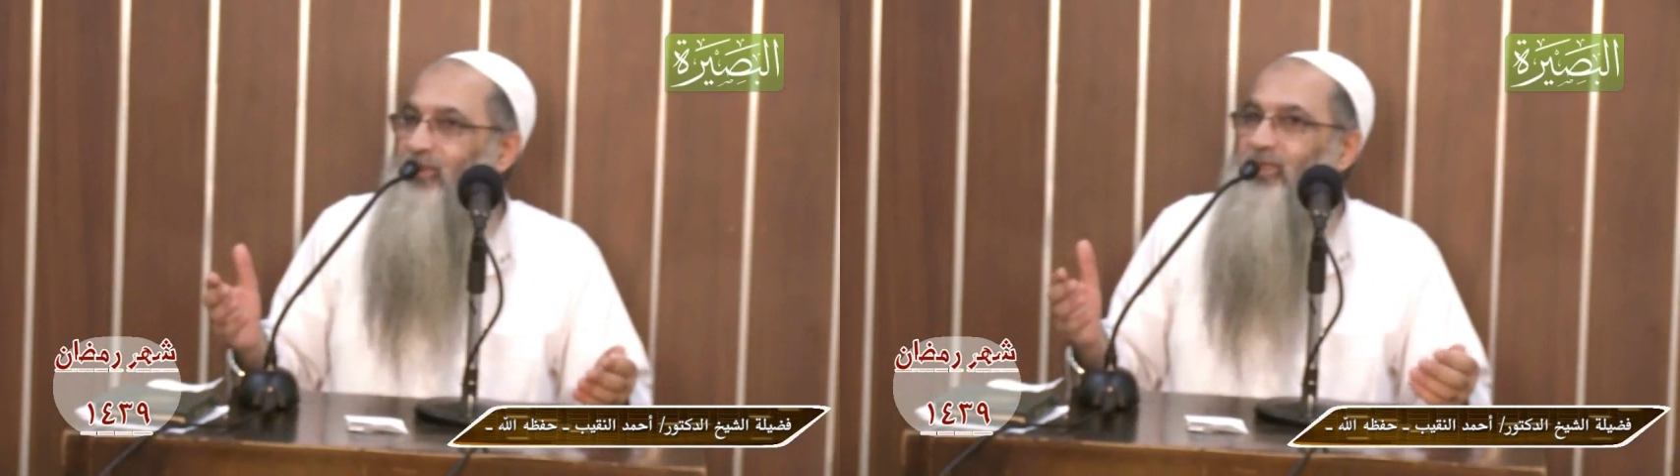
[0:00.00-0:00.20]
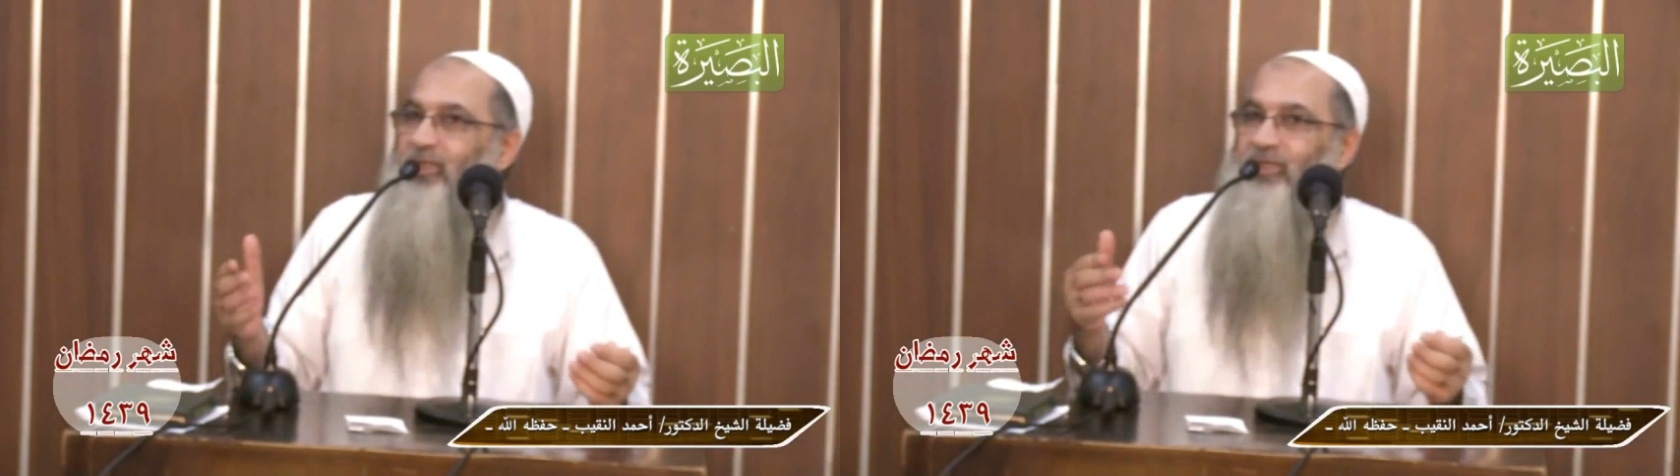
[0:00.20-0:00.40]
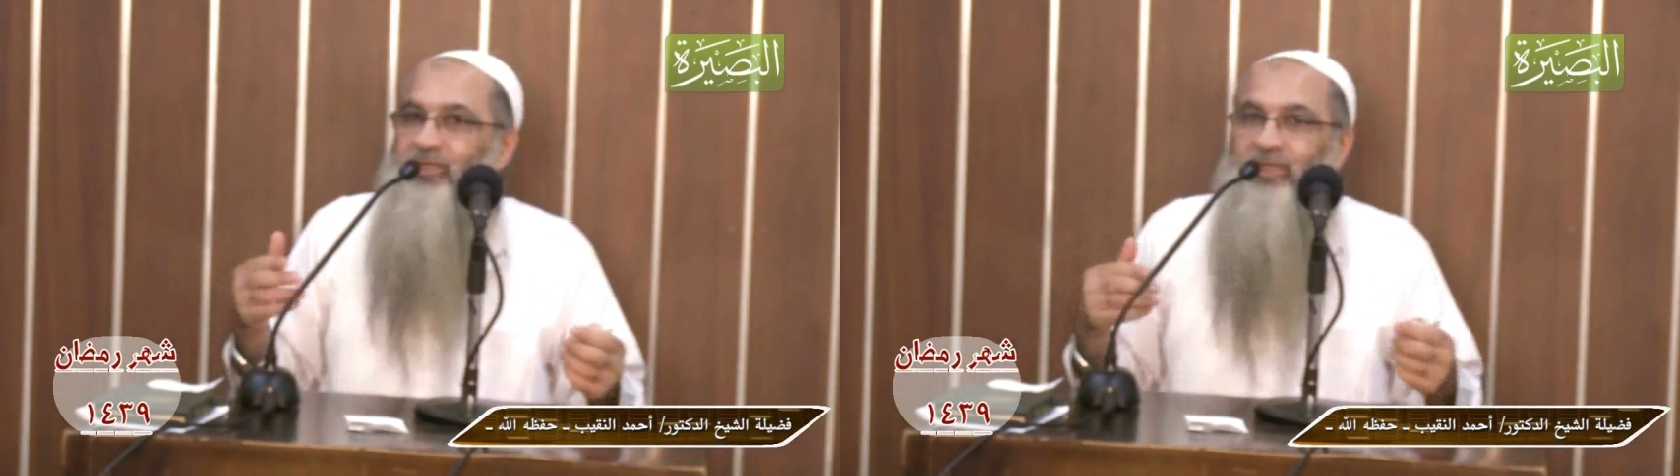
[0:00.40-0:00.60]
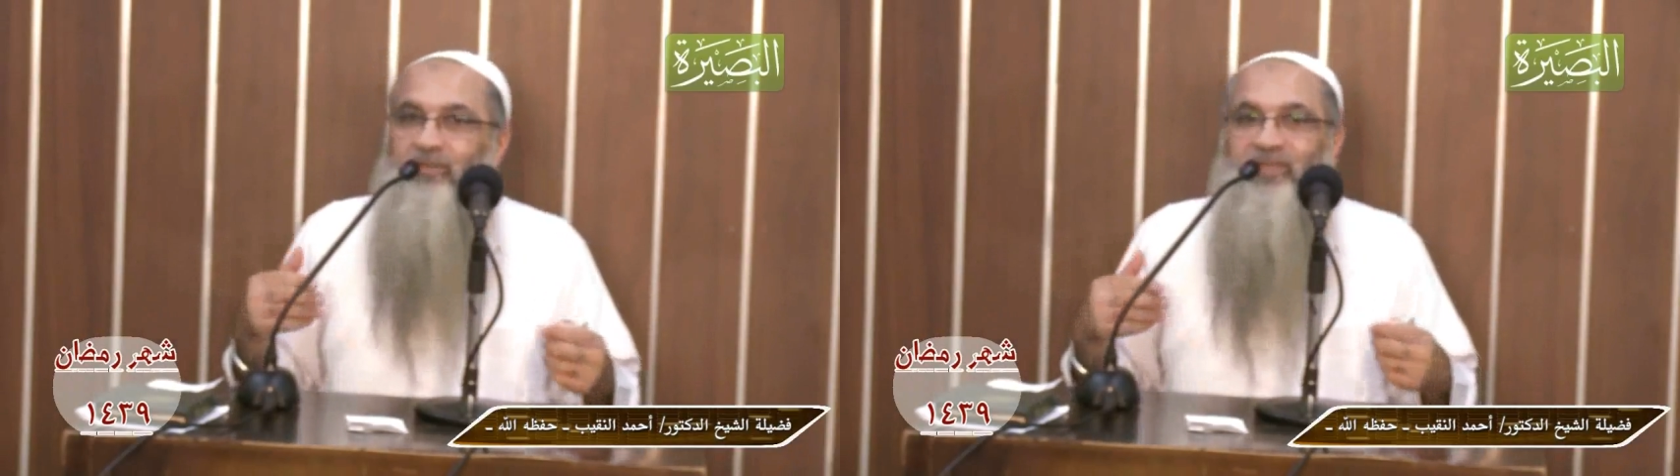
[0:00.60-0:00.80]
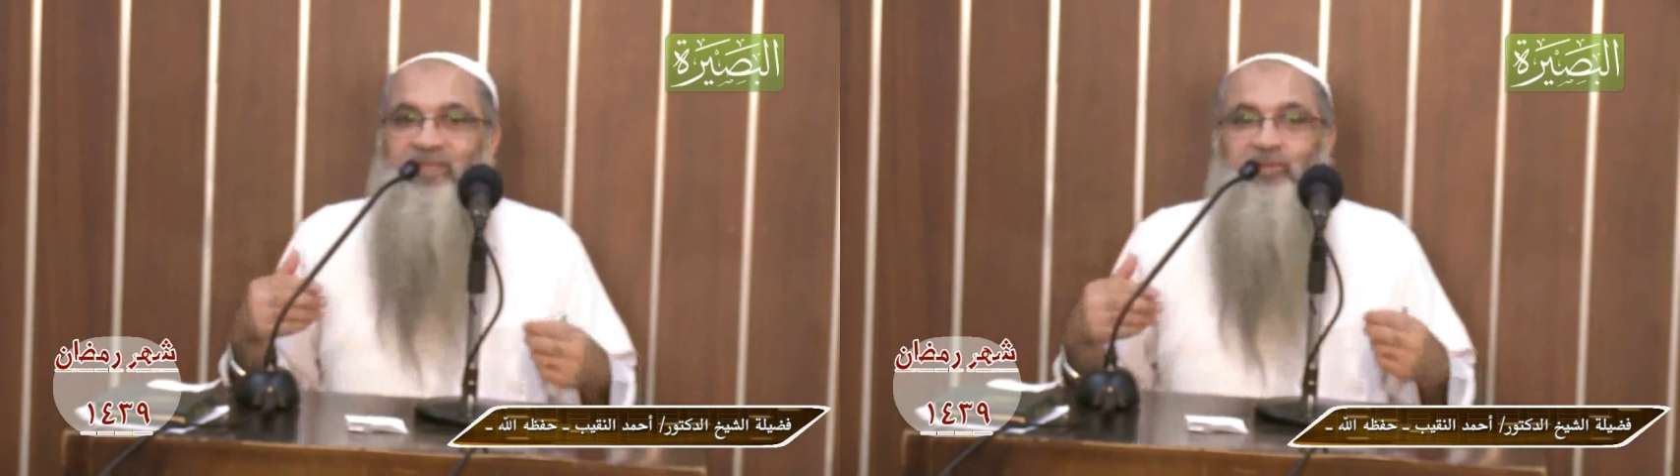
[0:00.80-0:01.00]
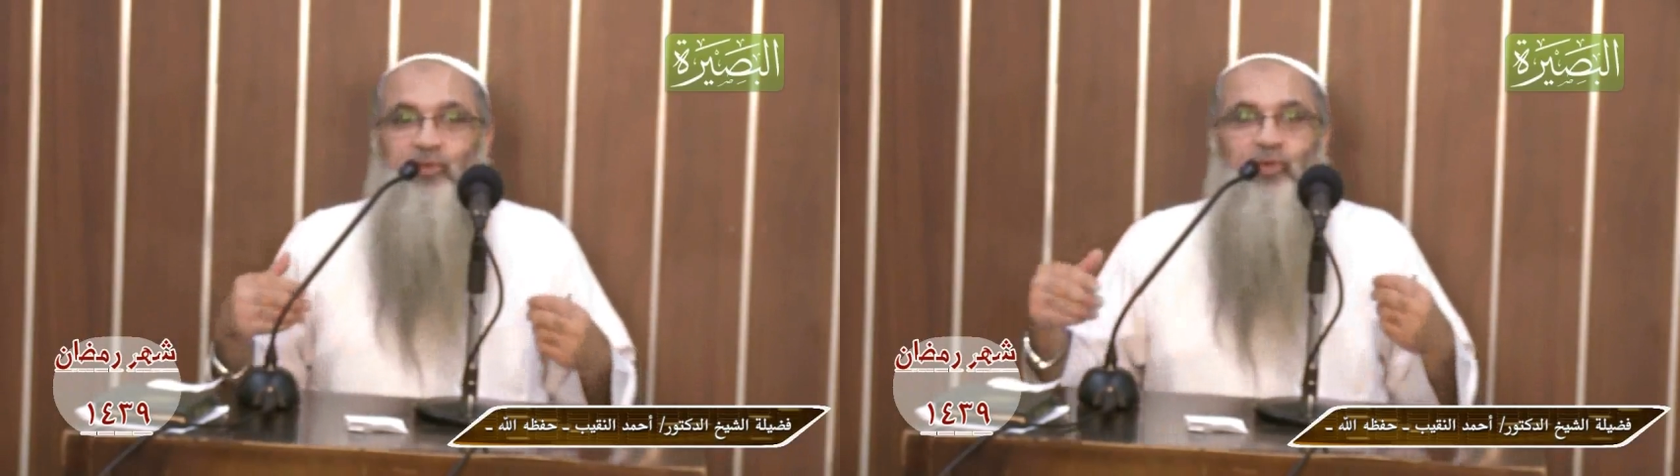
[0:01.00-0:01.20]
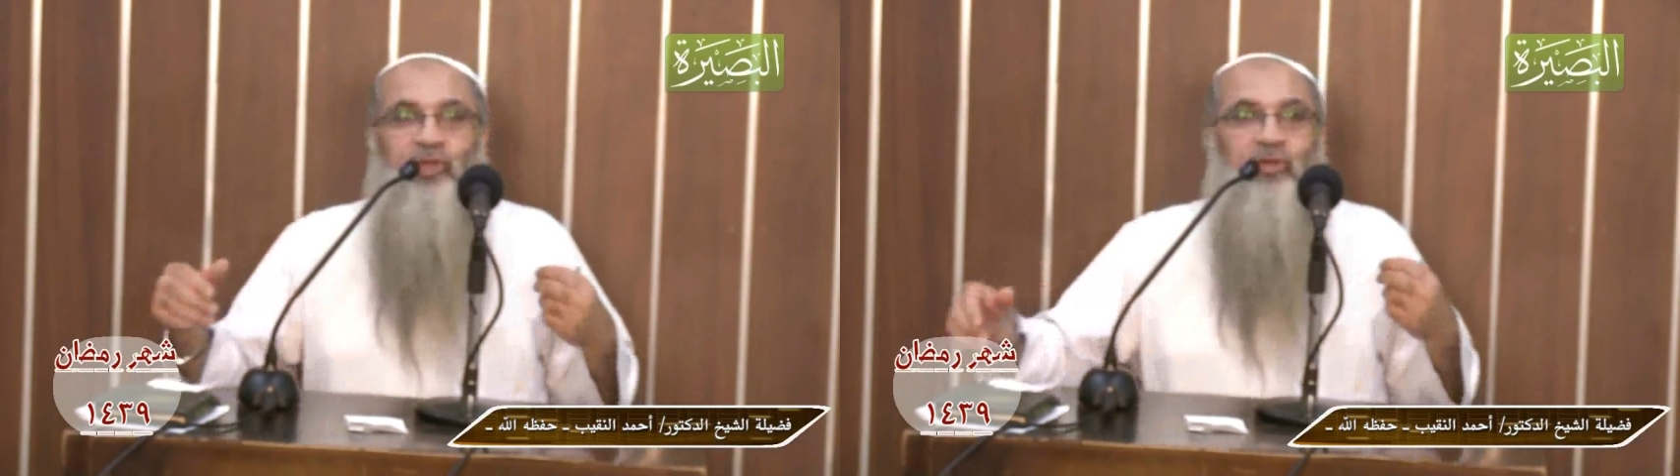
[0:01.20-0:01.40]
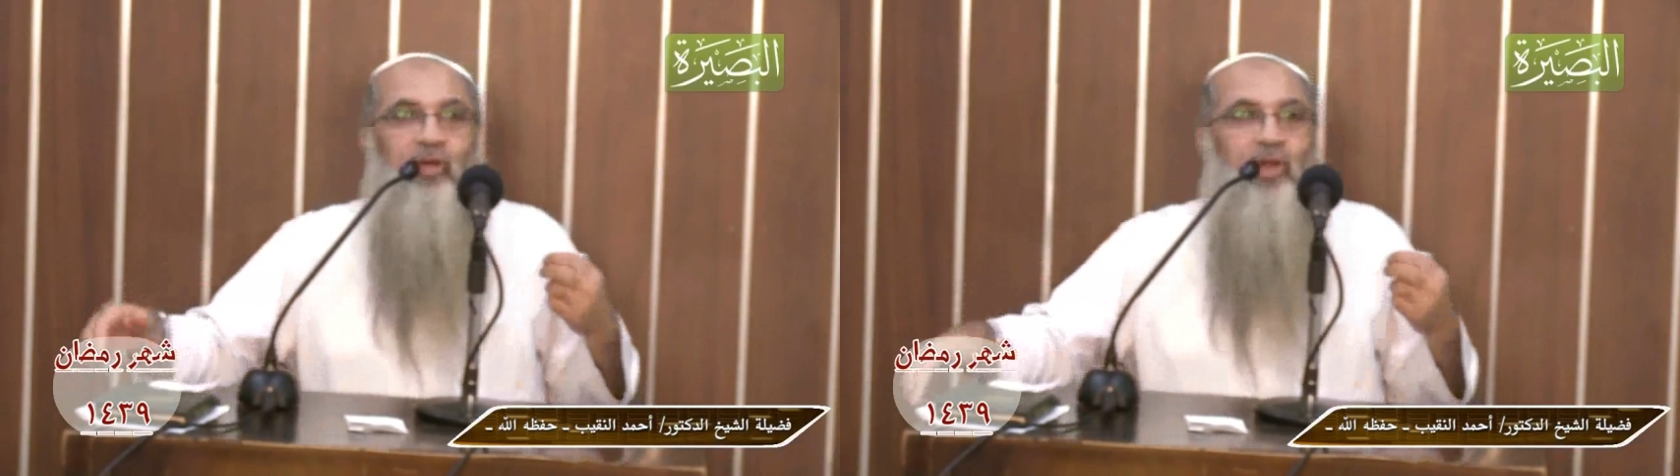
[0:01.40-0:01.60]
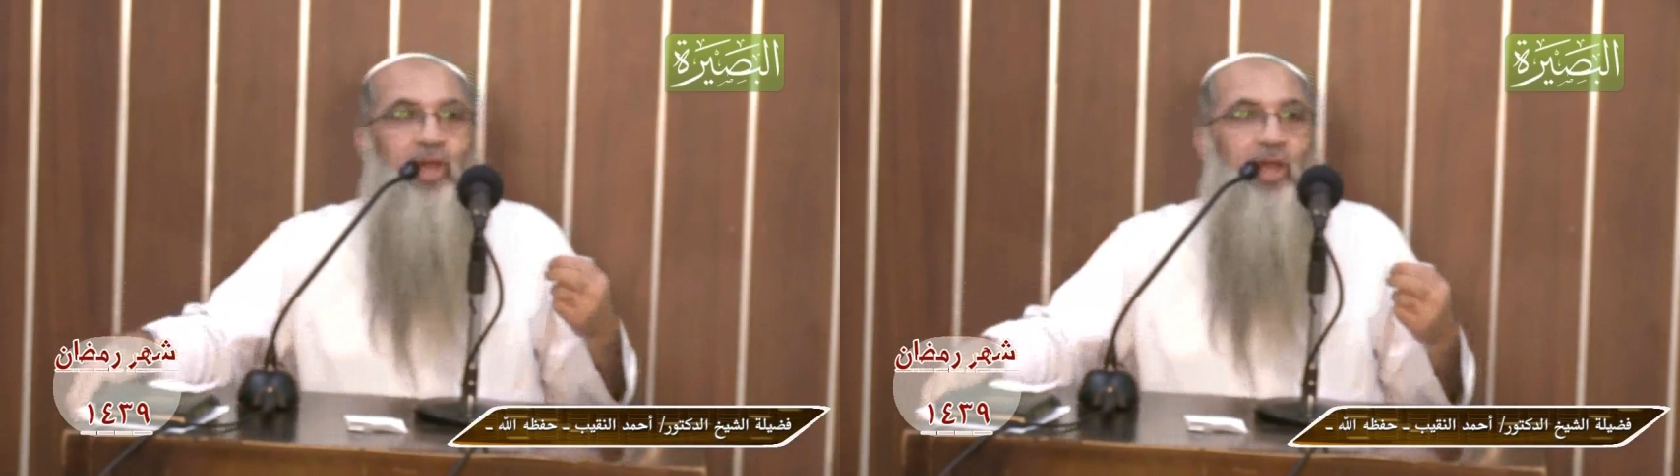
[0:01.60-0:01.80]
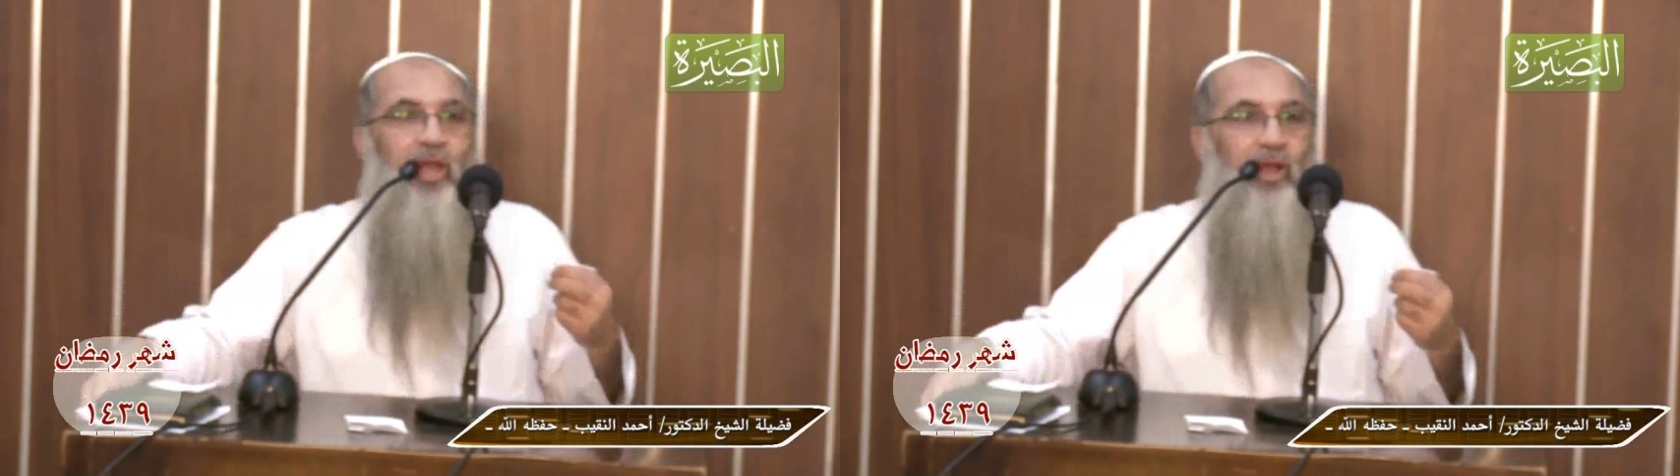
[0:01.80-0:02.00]
إذا عندما تدخل
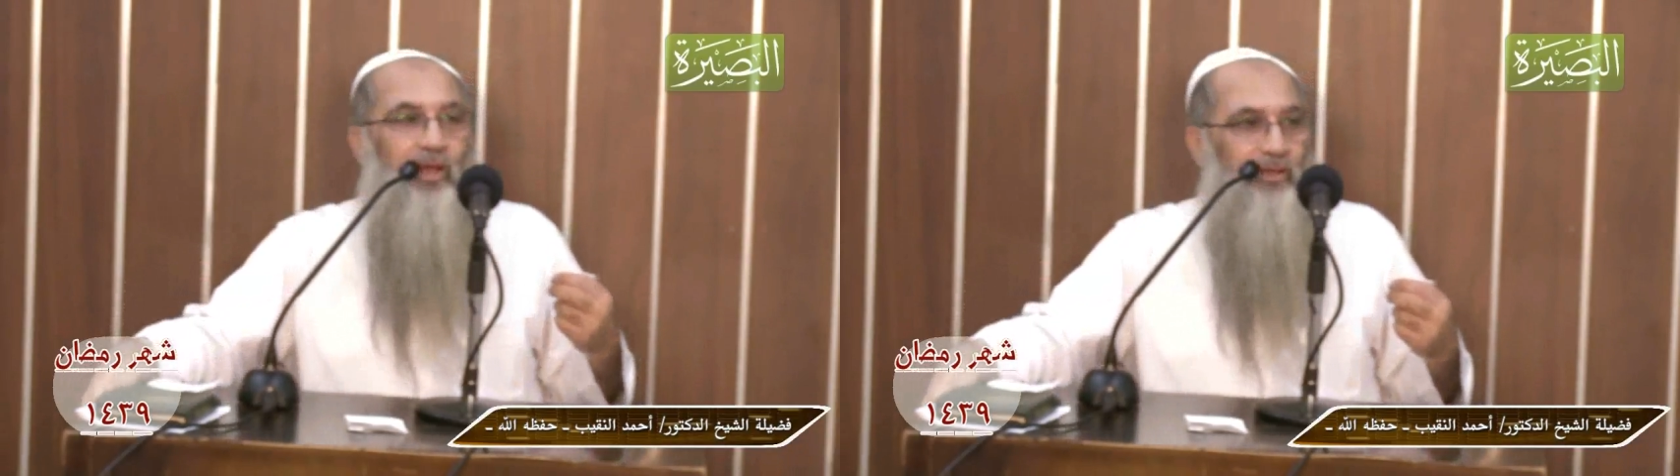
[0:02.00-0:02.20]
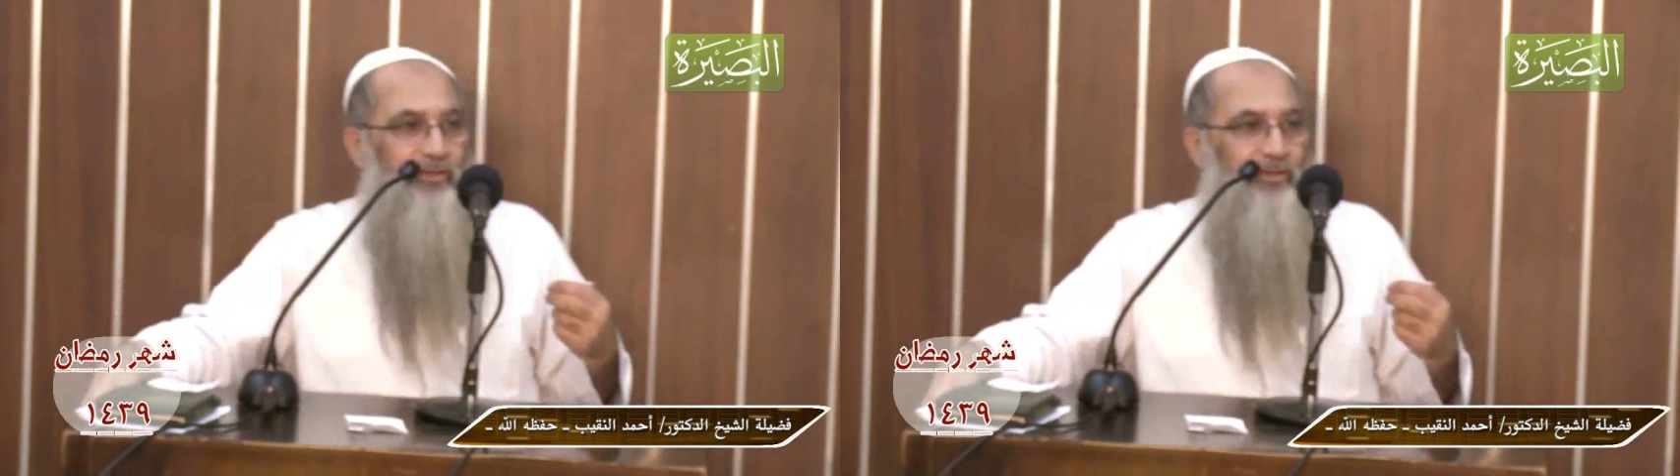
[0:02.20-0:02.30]
الخلاء